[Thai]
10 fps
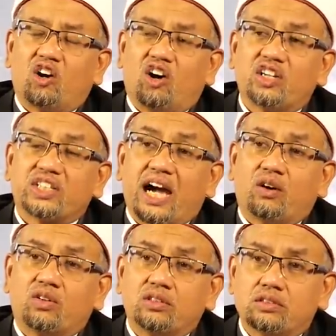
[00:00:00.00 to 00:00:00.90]
ของเจ้า
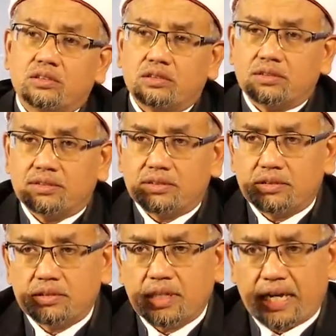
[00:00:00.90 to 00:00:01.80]

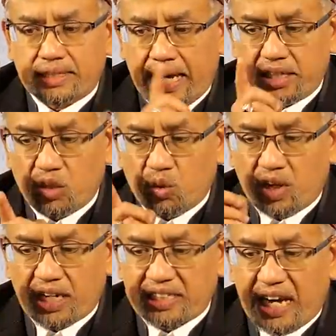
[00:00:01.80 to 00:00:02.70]
กตัญญู
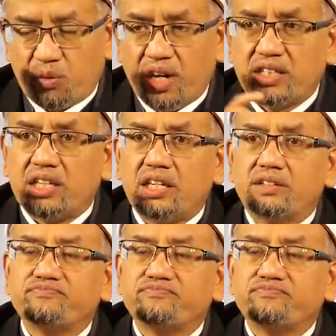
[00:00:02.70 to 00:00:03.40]
กตเวที